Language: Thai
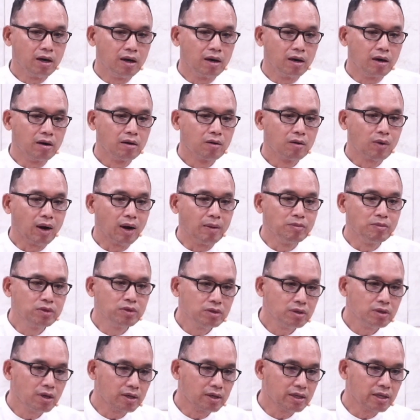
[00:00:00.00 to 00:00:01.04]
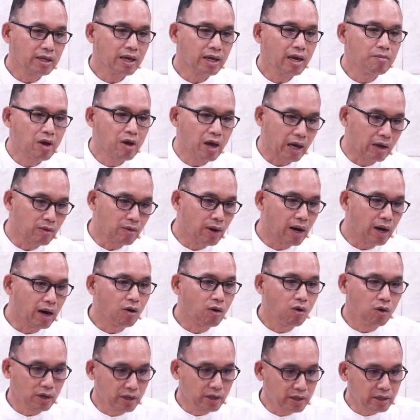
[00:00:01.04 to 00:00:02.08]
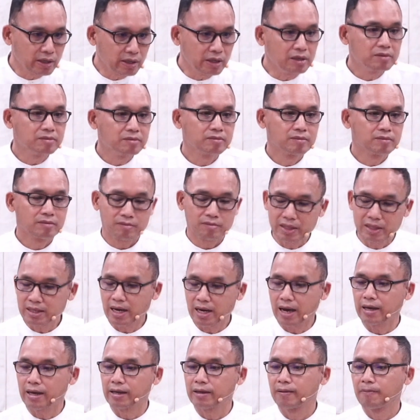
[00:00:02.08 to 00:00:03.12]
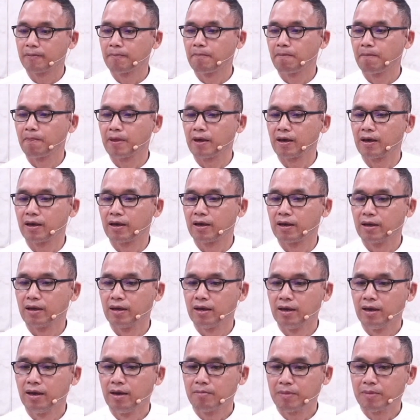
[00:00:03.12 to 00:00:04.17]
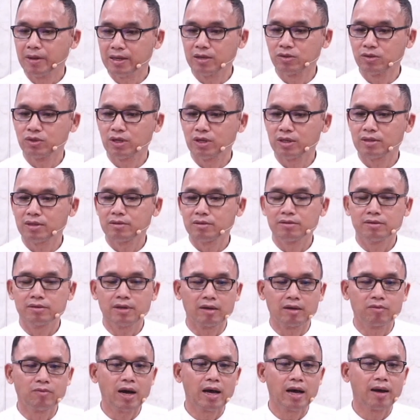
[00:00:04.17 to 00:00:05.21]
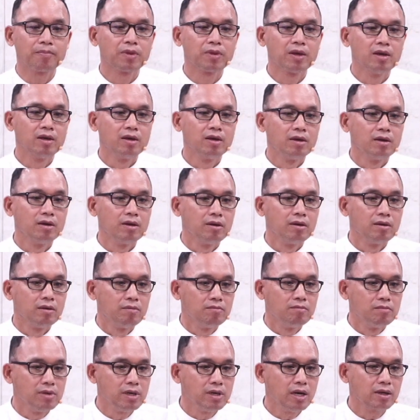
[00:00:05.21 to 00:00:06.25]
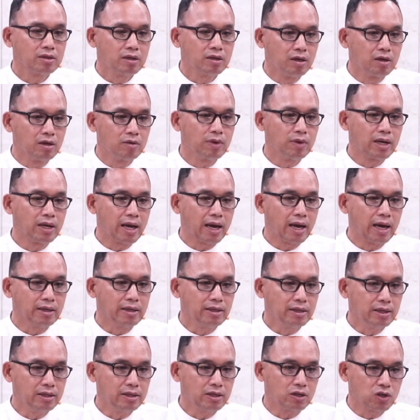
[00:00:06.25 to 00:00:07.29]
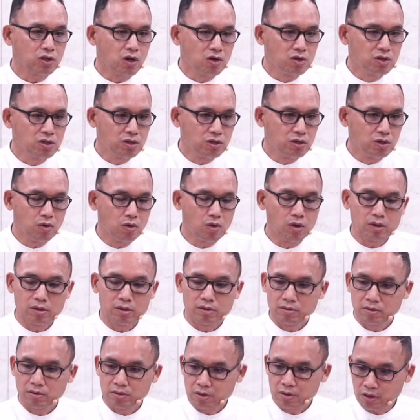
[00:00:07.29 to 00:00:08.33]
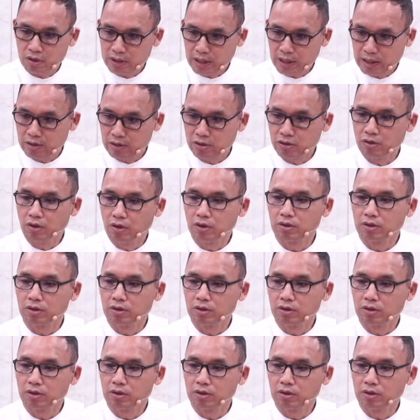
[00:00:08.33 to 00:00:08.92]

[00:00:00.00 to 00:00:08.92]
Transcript: ความเชื่อที่เข้มแข็งกว่าคนอื่นๆ ไม่ใช่ พระเยซูคริสต์ตรัสว่าเมื่อถึงเวลาที่จะต้องถืออดก็จะถืออด